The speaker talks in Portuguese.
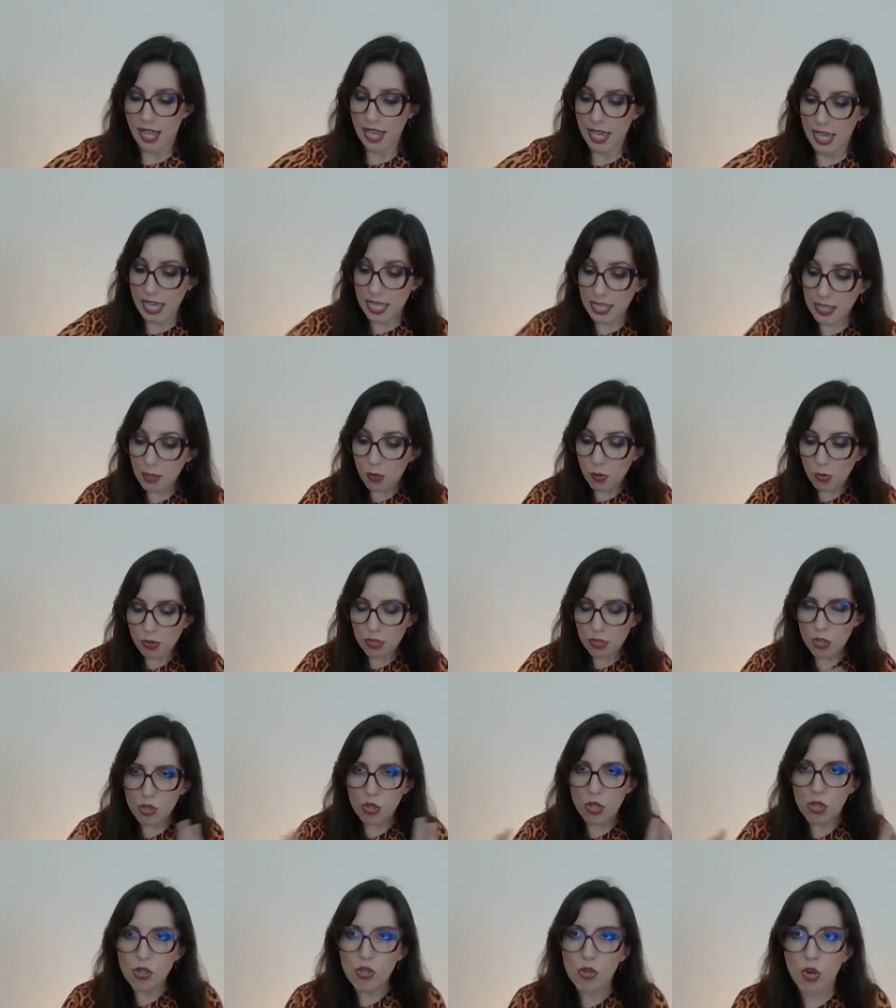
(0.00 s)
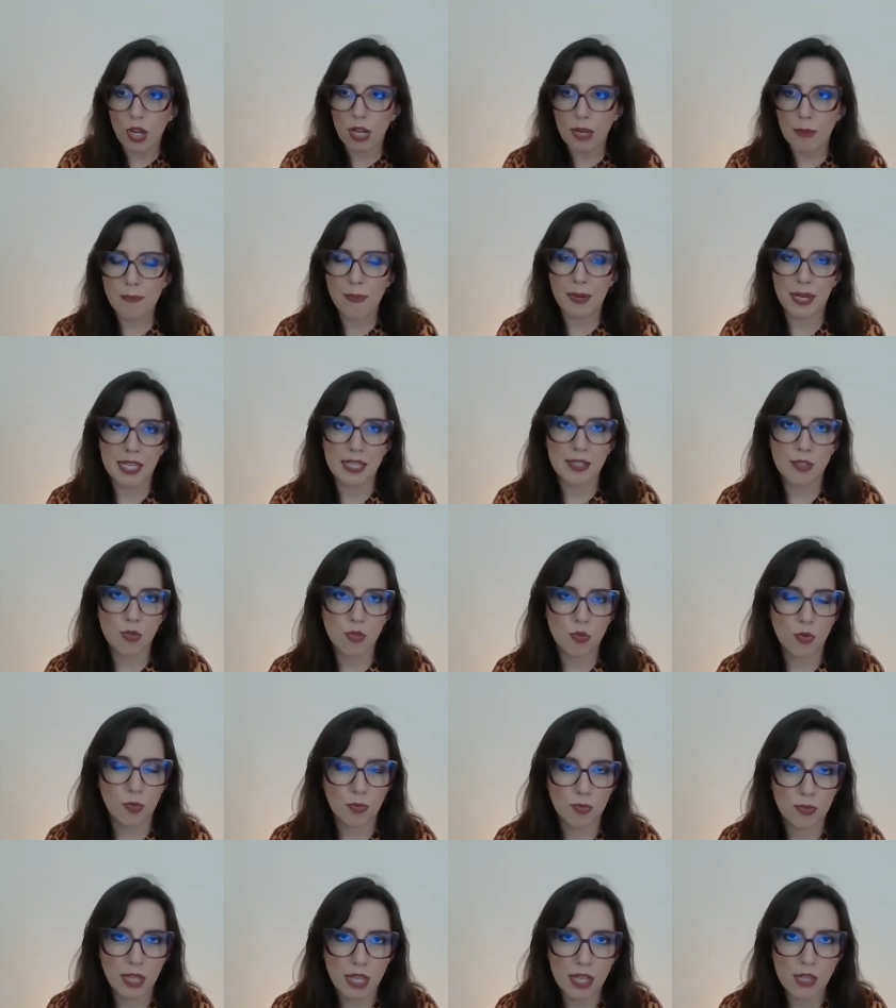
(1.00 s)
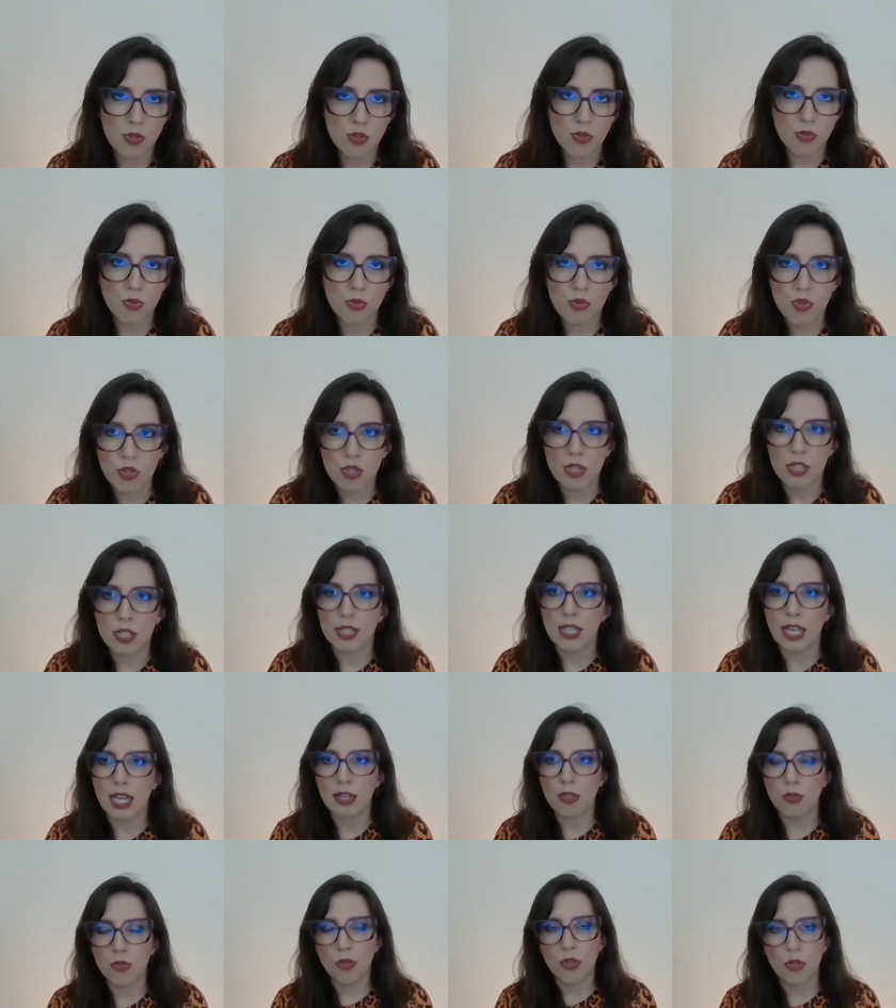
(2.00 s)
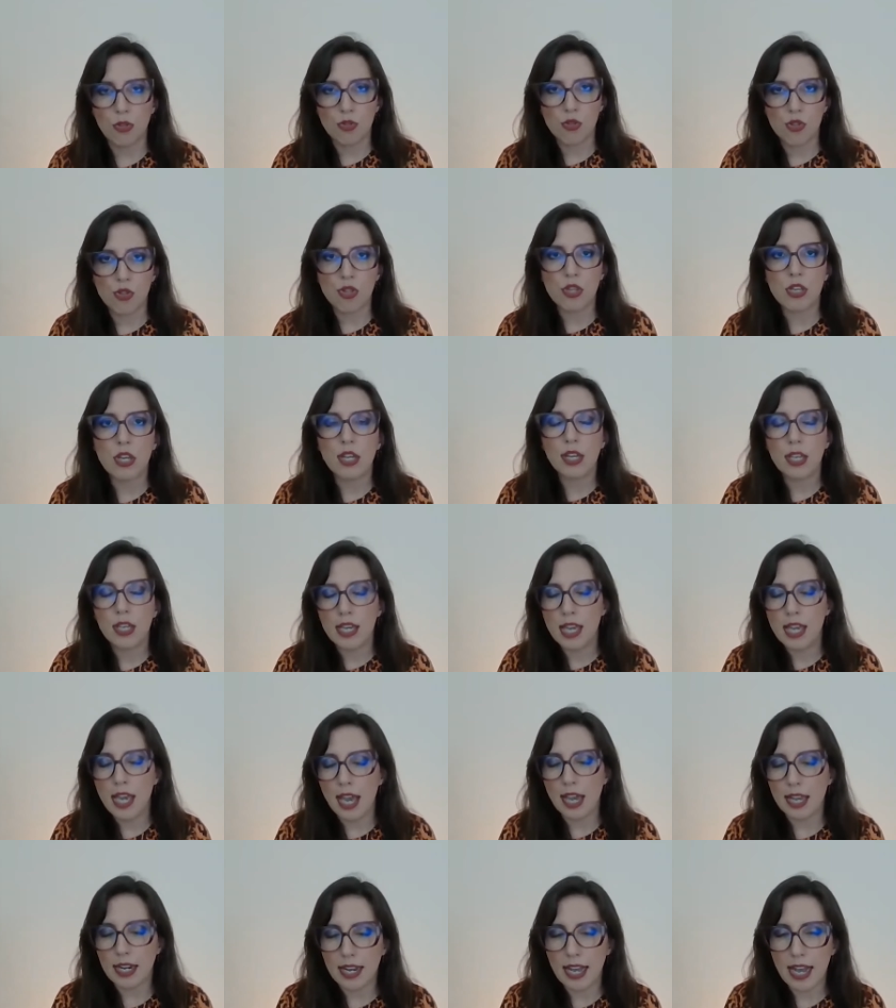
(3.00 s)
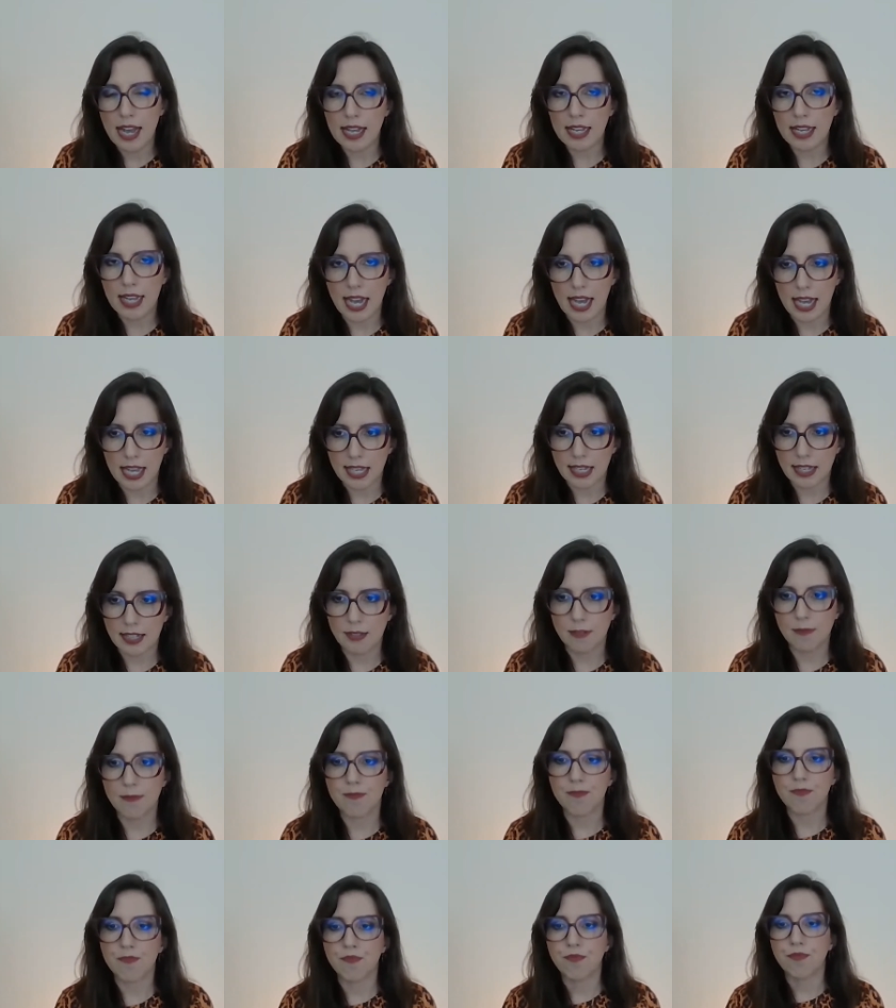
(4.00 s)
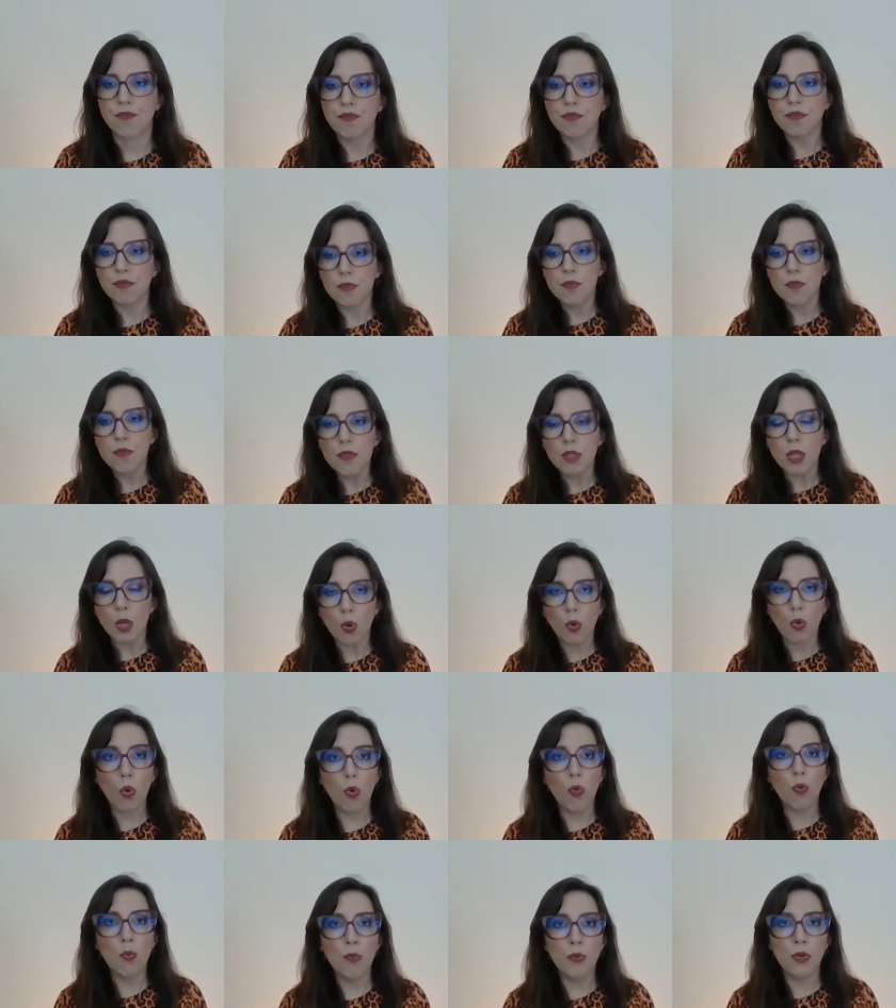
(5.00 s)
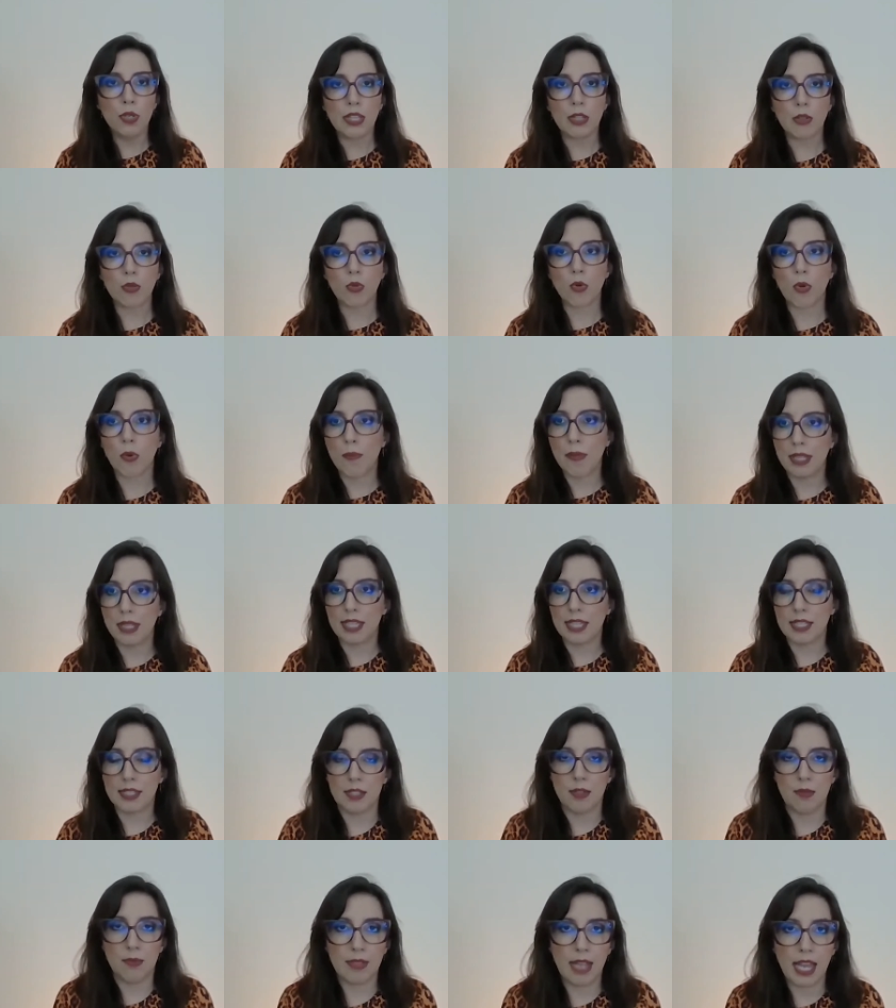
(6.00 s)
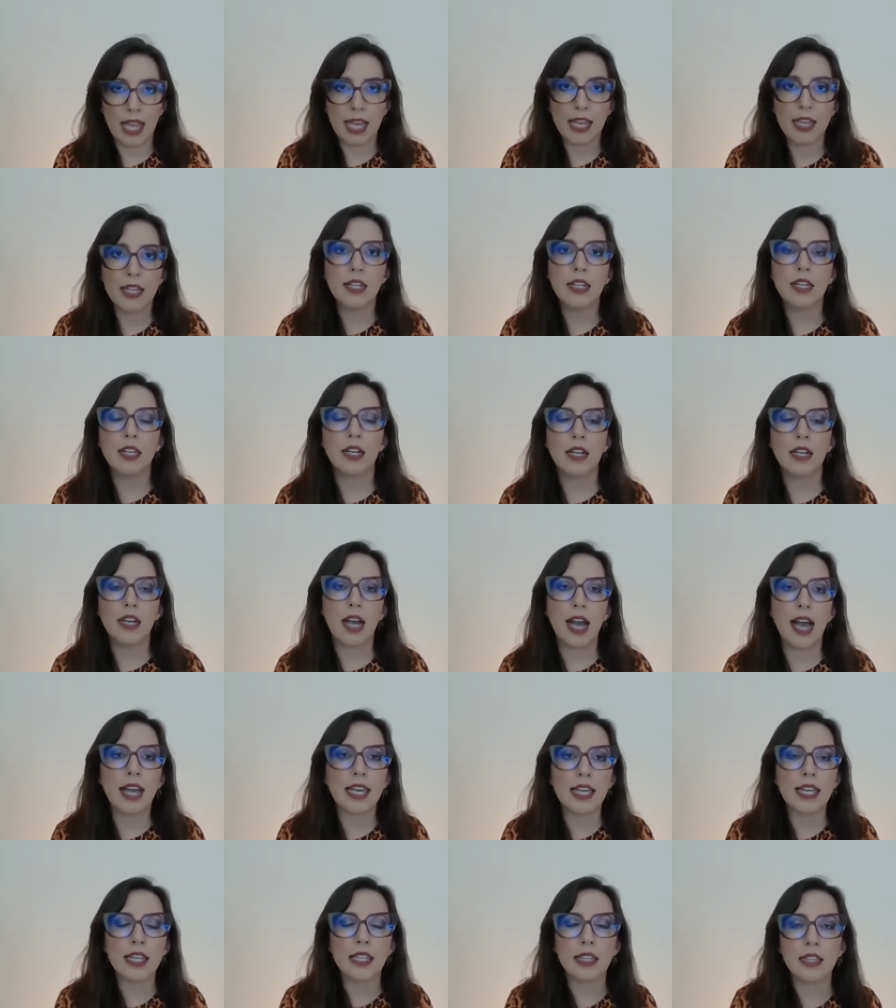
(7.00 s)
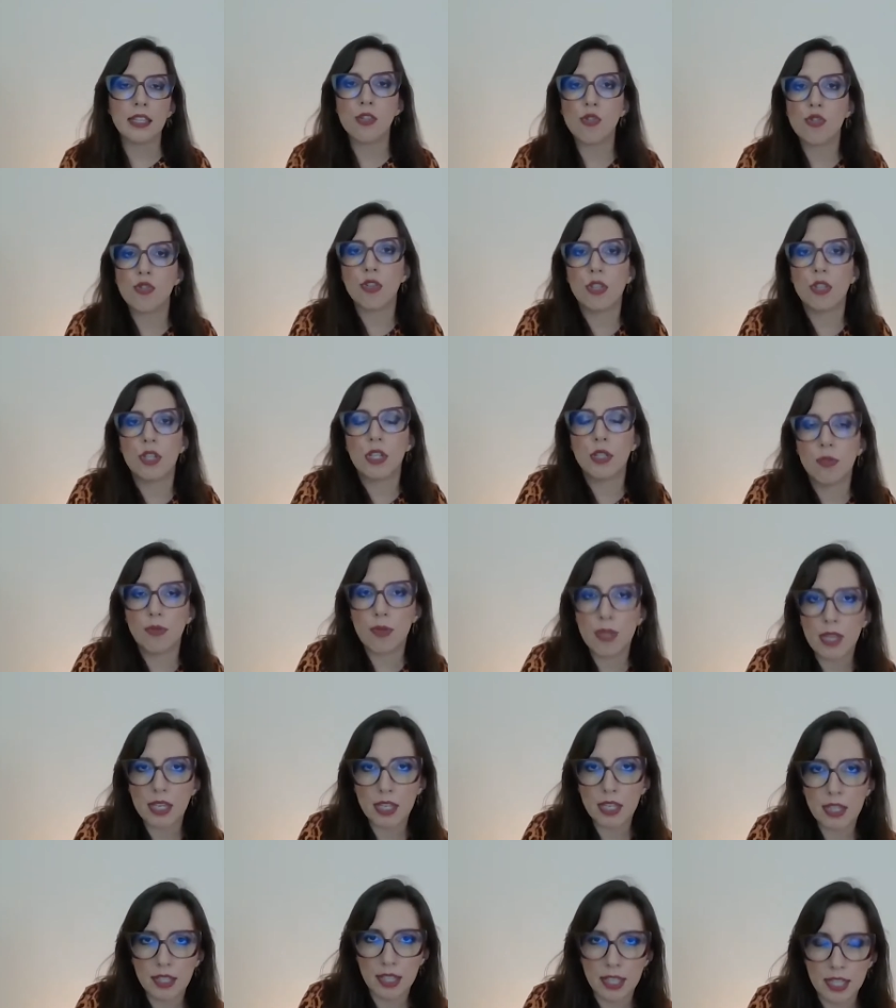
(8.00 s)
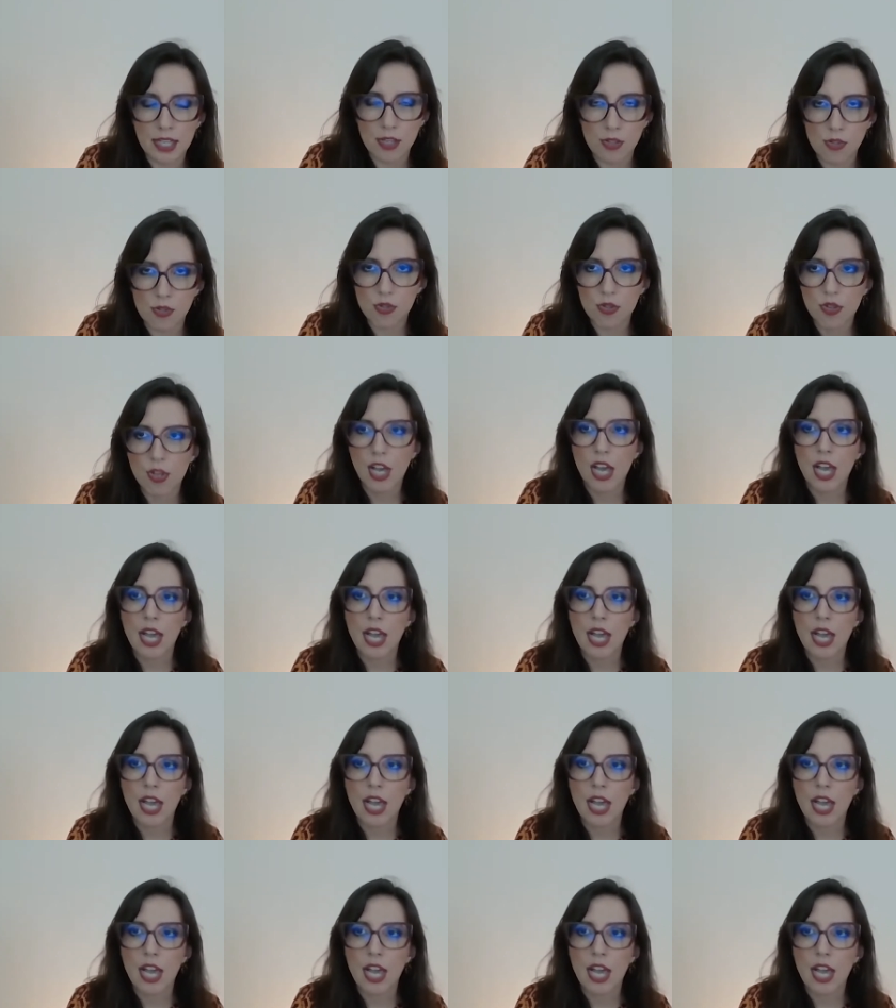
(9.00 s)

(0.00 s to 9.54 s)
Então, quando a gente olha para esse contexto de tecnologia que era arcaica, com muita documentação técnica ainda escrito em inglês